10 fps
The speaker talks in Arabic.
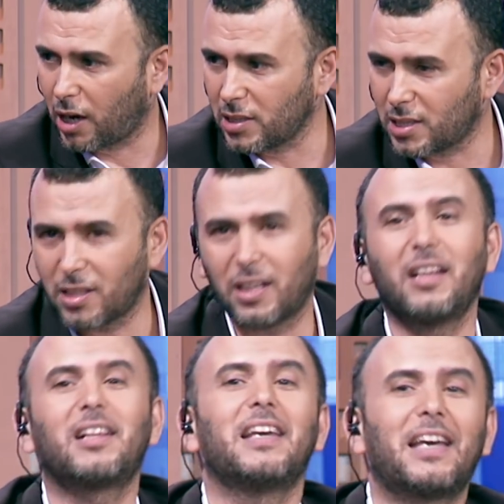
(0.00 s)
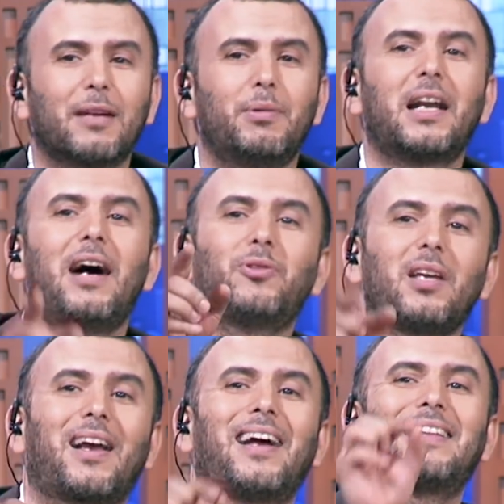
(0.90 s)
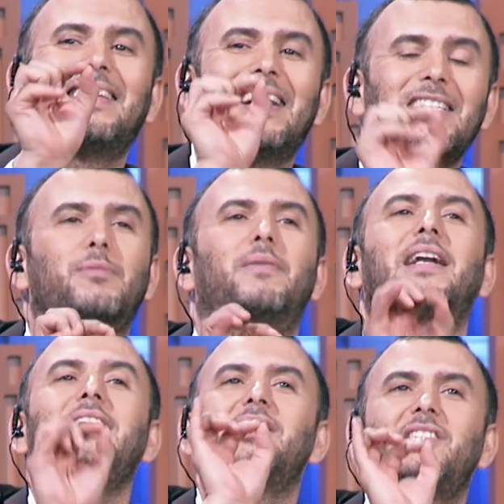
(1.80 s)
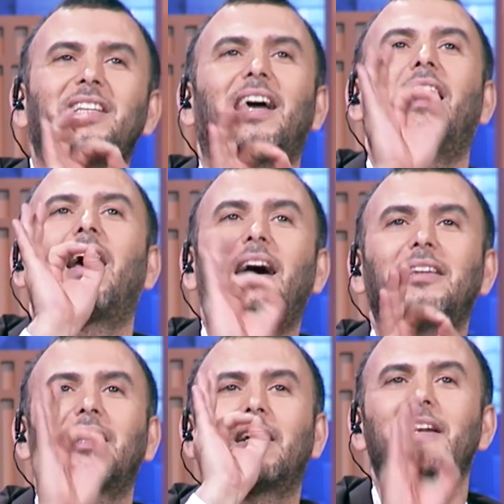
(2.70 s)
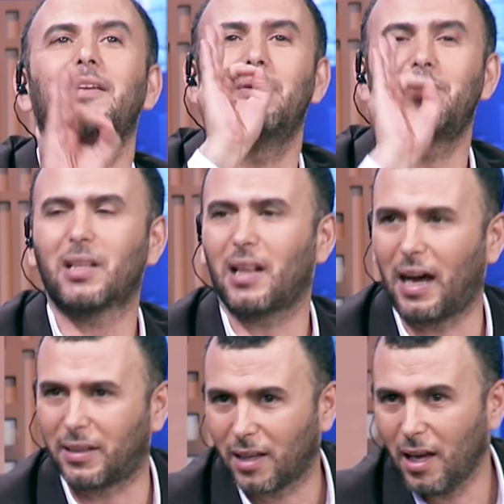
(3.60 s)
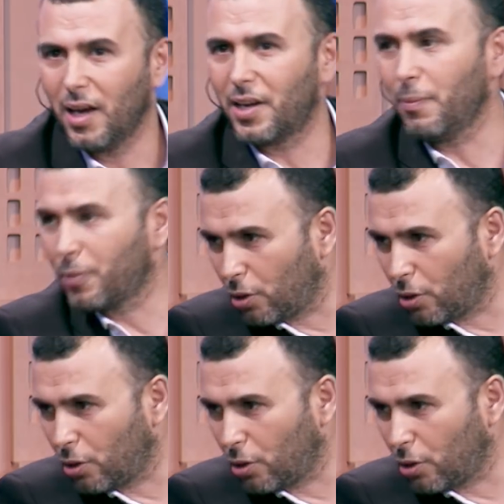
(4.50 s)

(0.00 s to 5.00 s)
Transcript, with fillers: خزرت قالت لي آخر مرة عاودت لي قالت لي أسمع راني جيت على خاطرك راني ما مشيت لحد نحب أيوة.